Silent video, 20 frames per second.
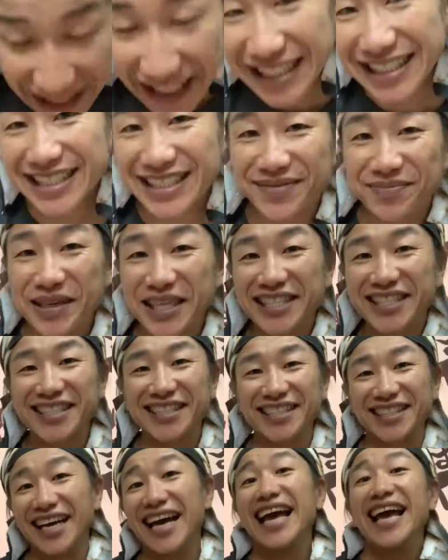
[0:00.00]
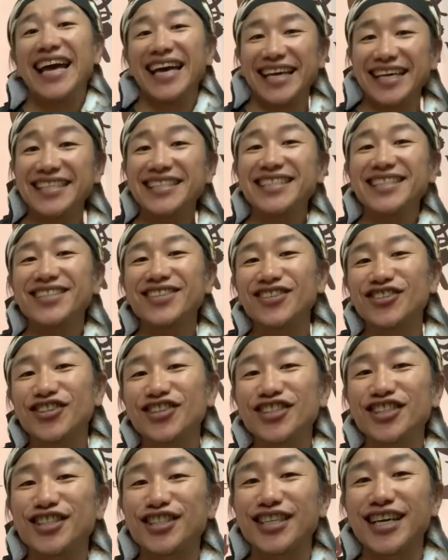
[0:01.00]
いたします。演じるこ
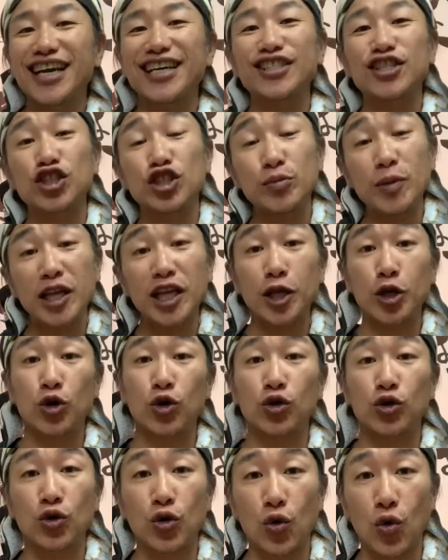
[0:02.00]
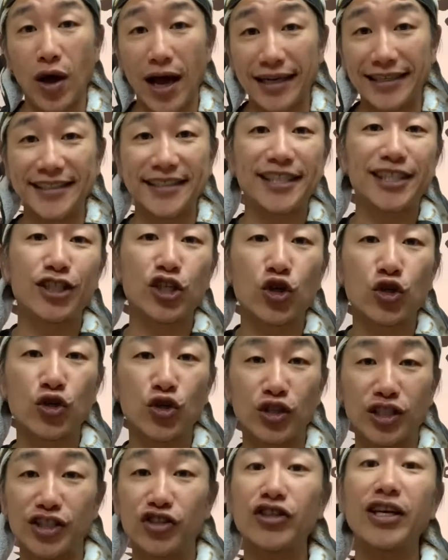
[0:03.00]
とにつながるすべてのことは、日常を
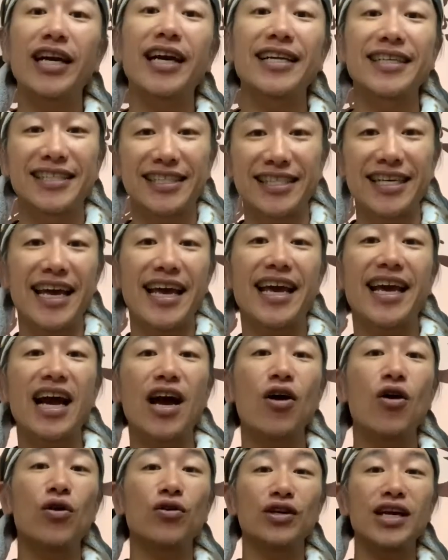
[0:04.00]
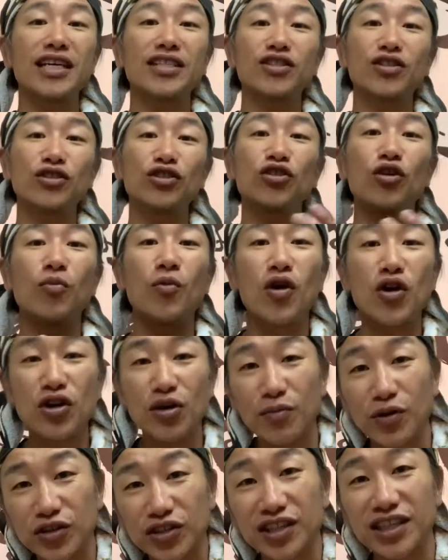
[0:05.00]
より豊かにし、笑顔を増やすという思い
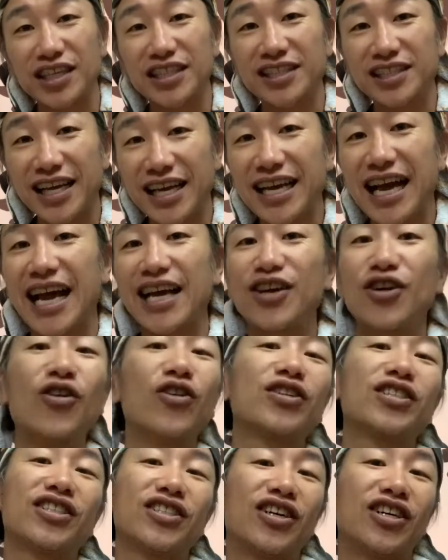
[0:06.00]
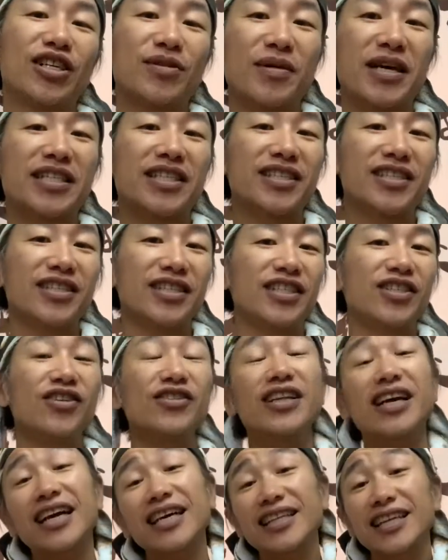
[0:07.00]
を持ってですね、開講しております。いろ
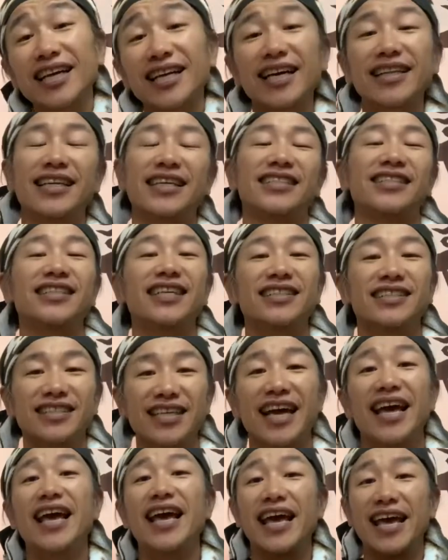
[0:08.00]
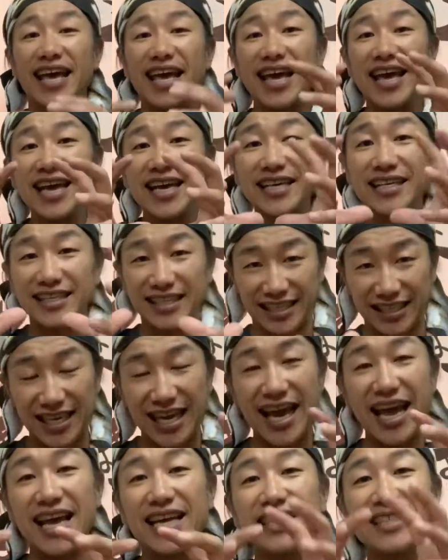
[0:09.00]
んな方々にですね、演技、
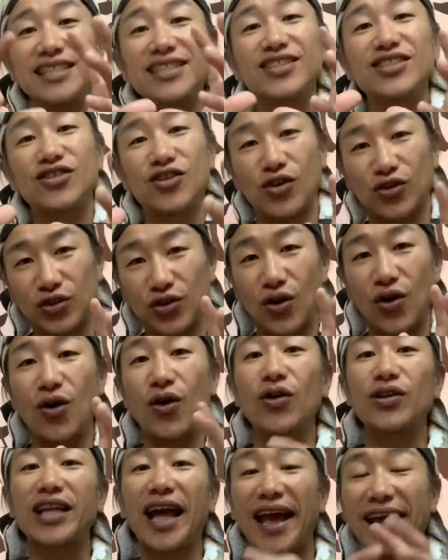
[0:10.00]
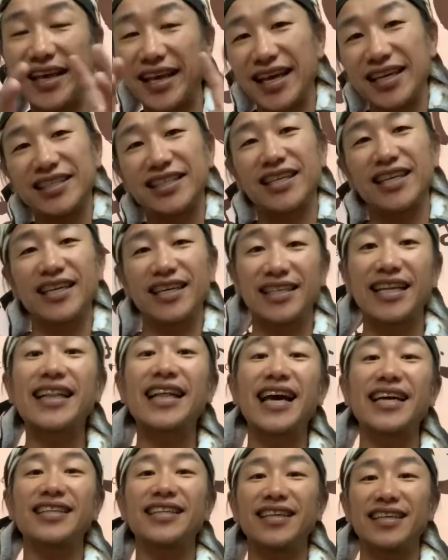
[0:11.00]
演じることを体験していた
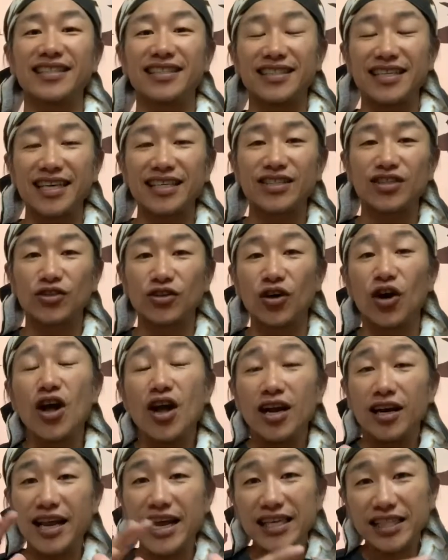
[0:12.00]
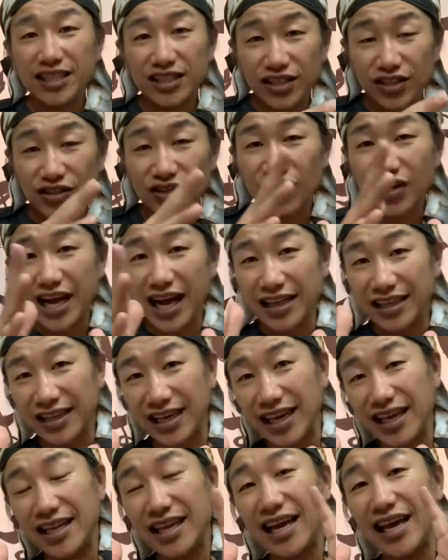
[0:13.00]
だいてですね、そのレッスンの過
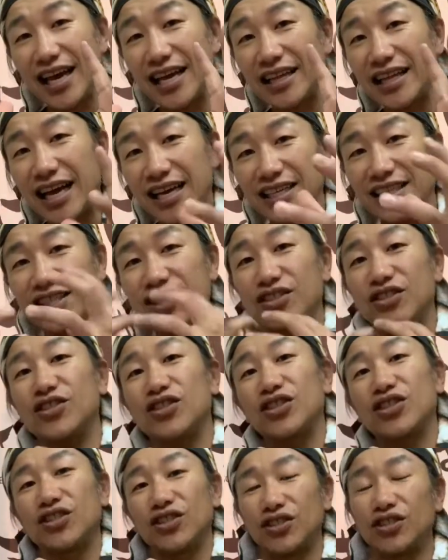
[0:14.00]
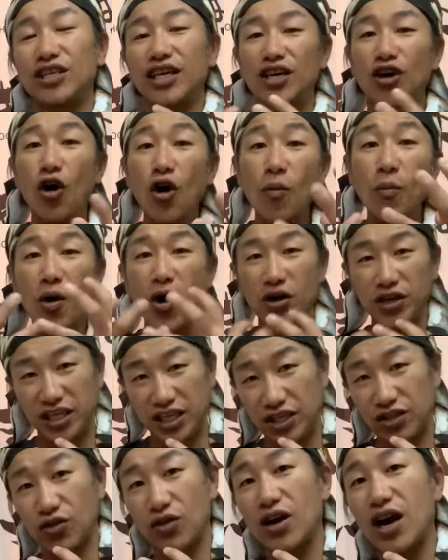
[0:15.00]
程で得た技術、え思
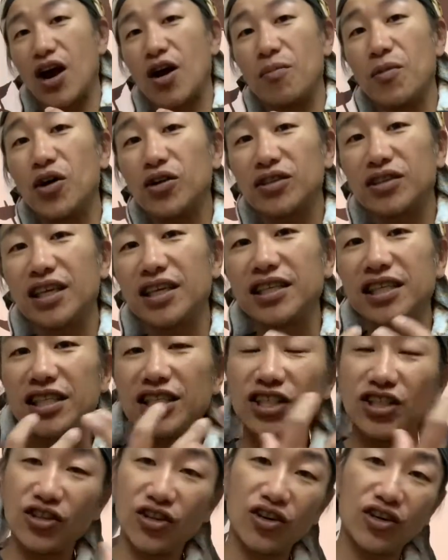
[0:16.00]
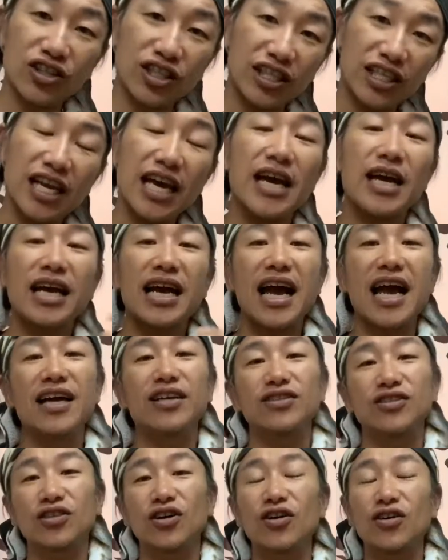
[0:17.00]
いとかを持って日常に
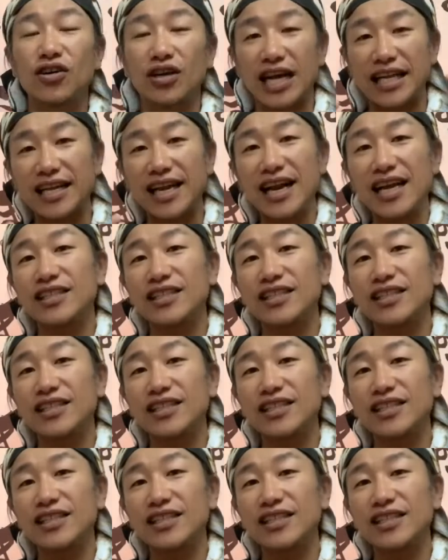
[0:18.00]
帰ると、必